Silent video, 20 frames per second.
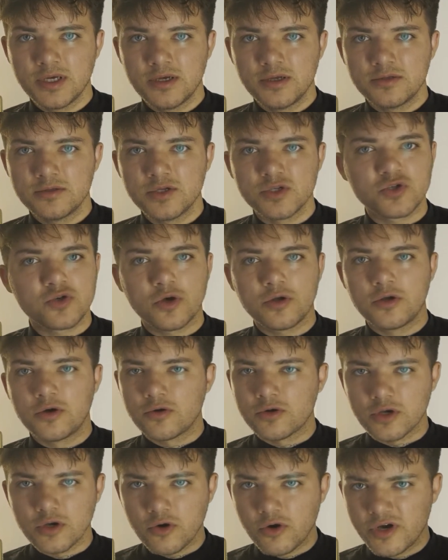Das können
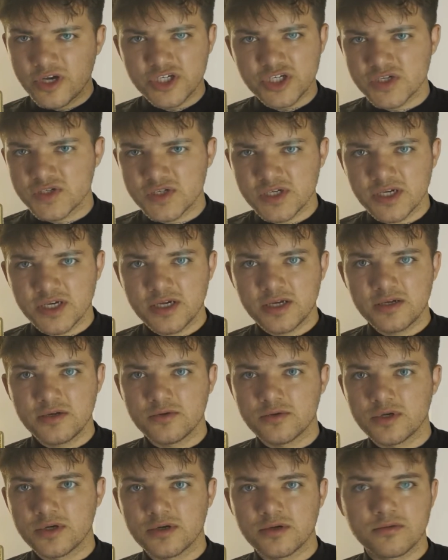auch Geräusche sein
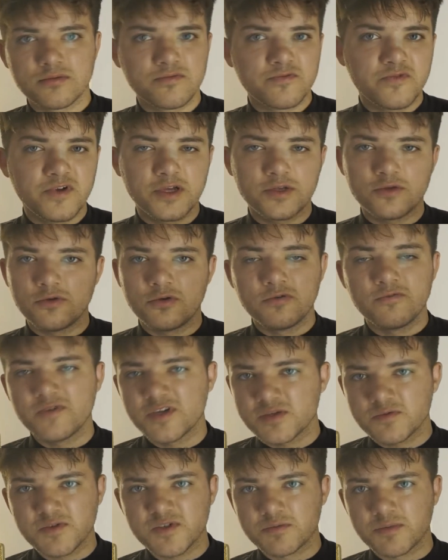oder vielleicht
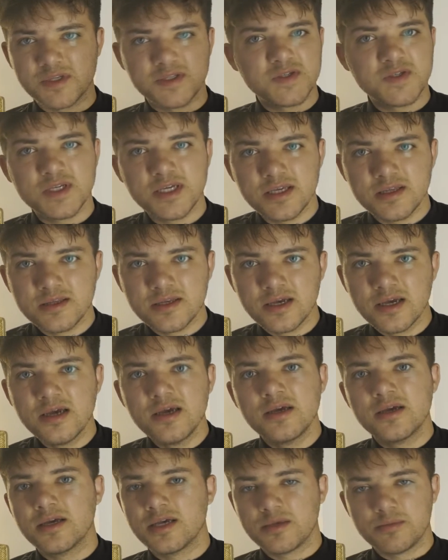irgendwas, was man sieht.
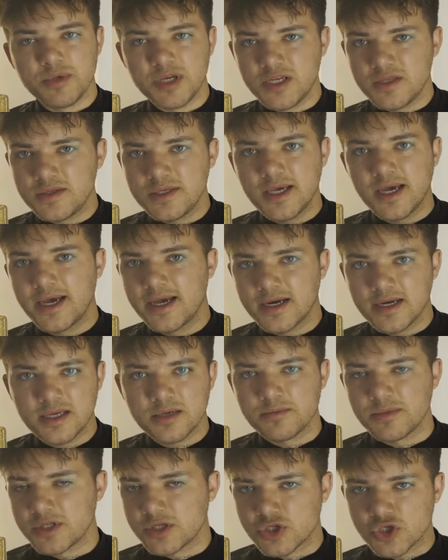Ich meditiere
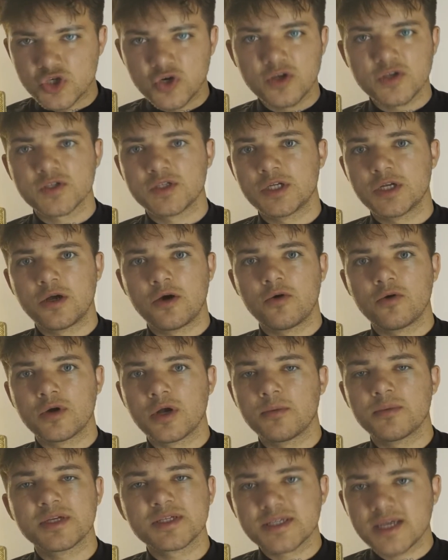eigentlich mit geschlossenen Augen,
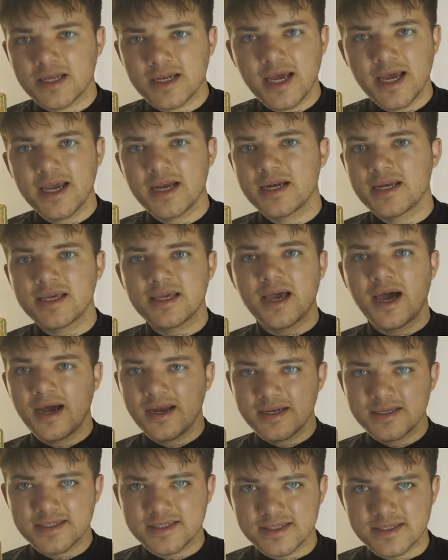aber es kann eigentlich
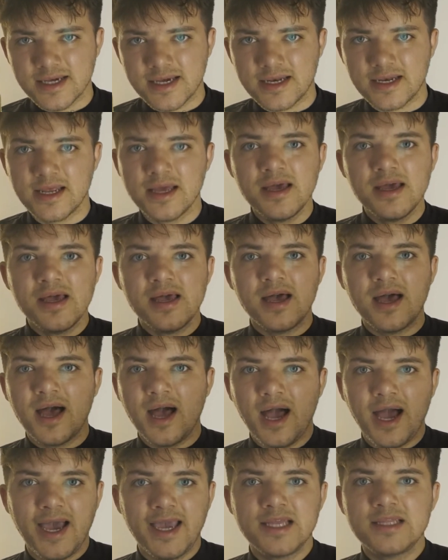alles sein.
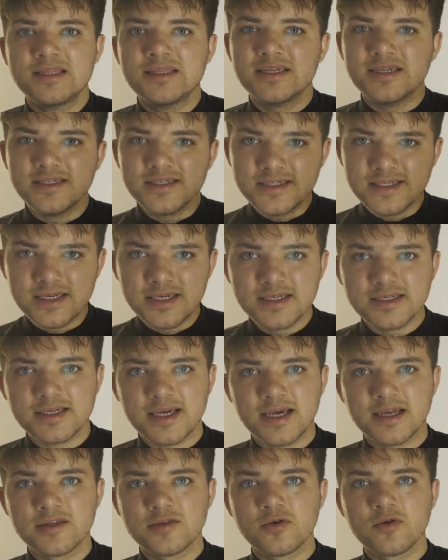Ein
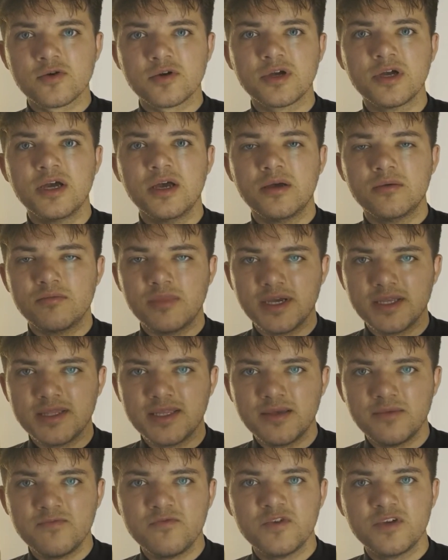Sinneseindruck, bei
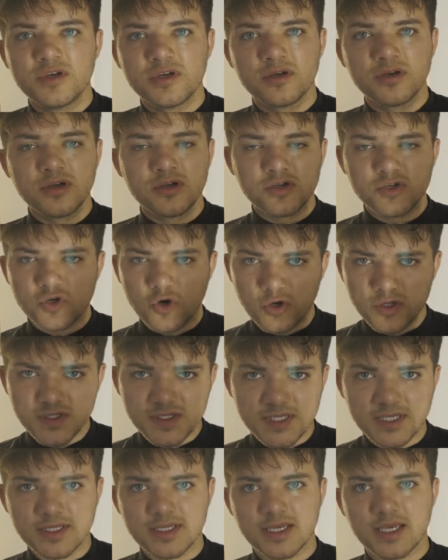dem wir
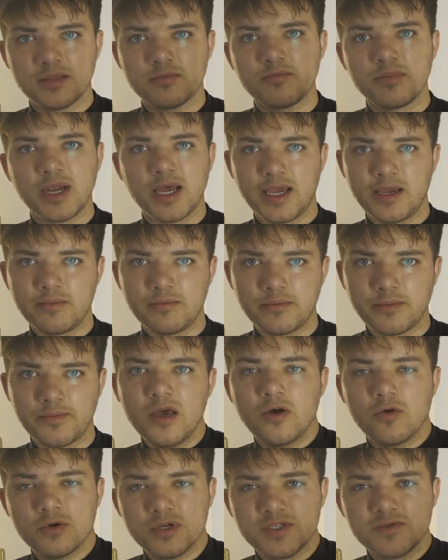konzentriert bleiben.
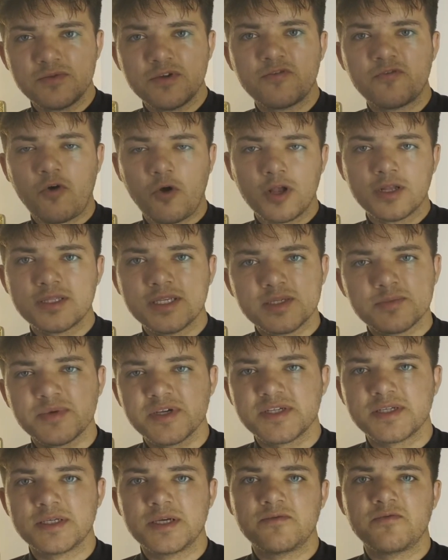Und es wird Folgendes
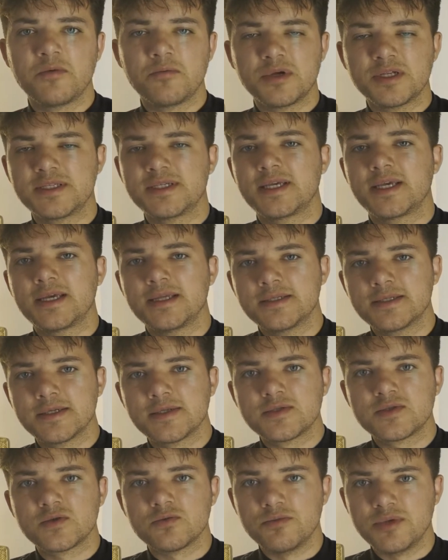passieren, wenn man sich
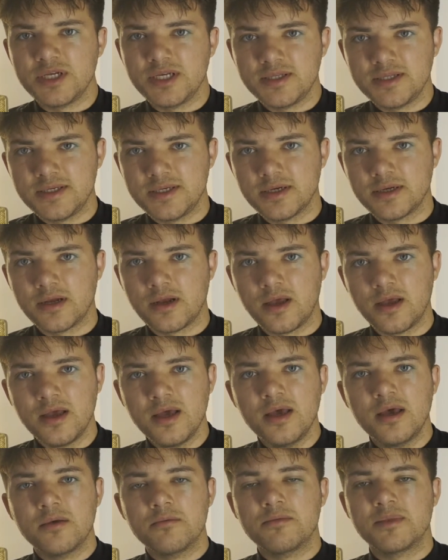hinsetzt zum Meditieren.
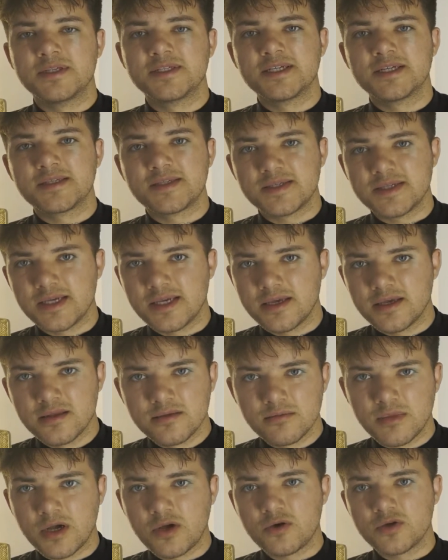Man setzt sich
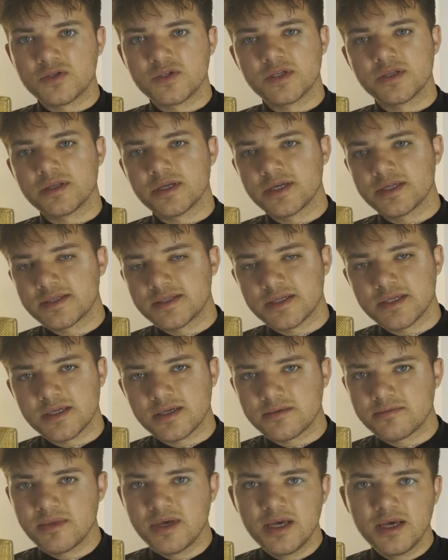hin, man konzentriert
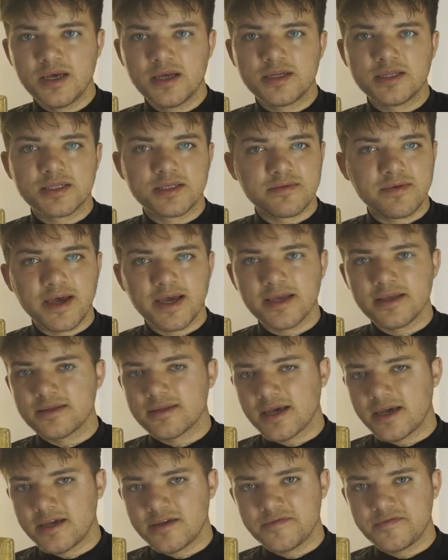sich zwei,
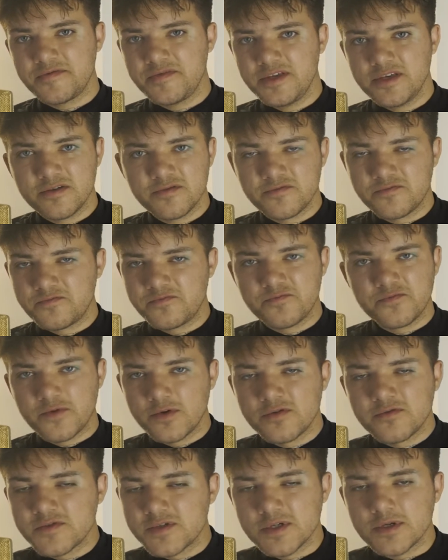drei, vier,
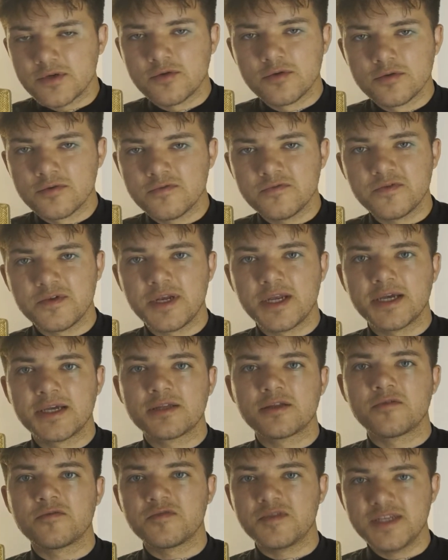fünf Sekunden
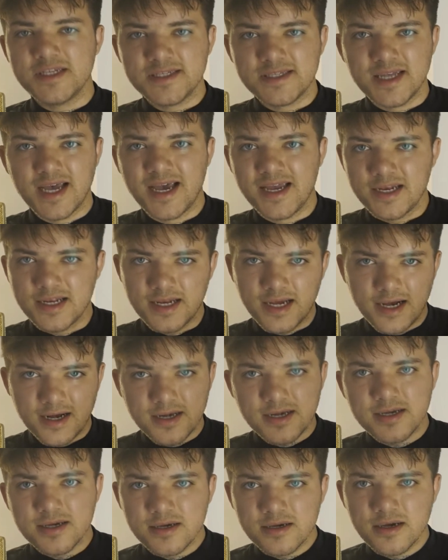vielleicht auf diesen einen
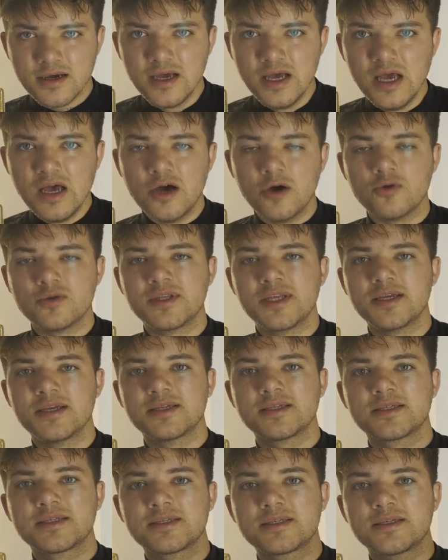Anker und
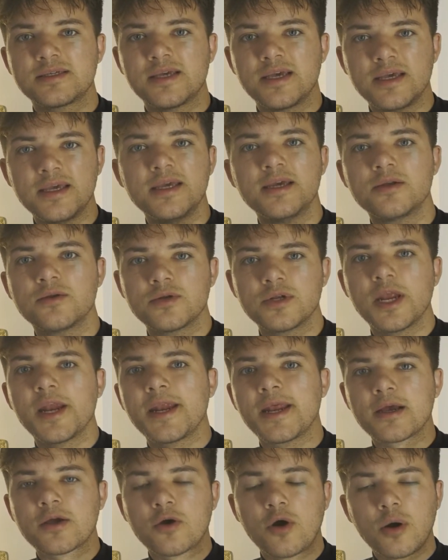das Gehirn oder
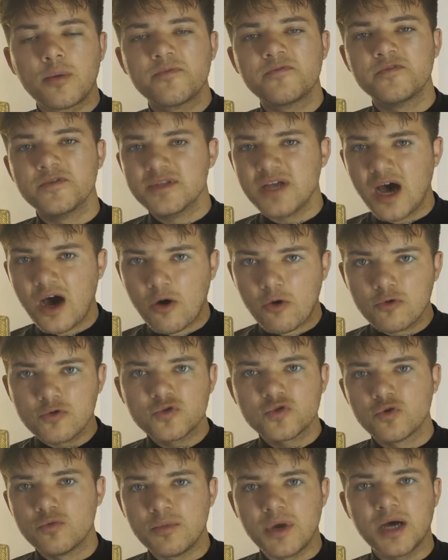der Kopf wird
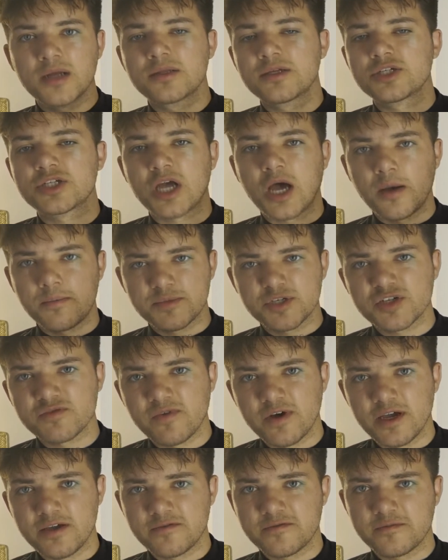automatisch
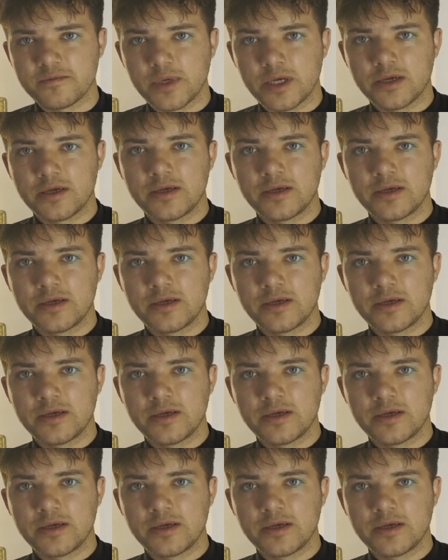abschweifen.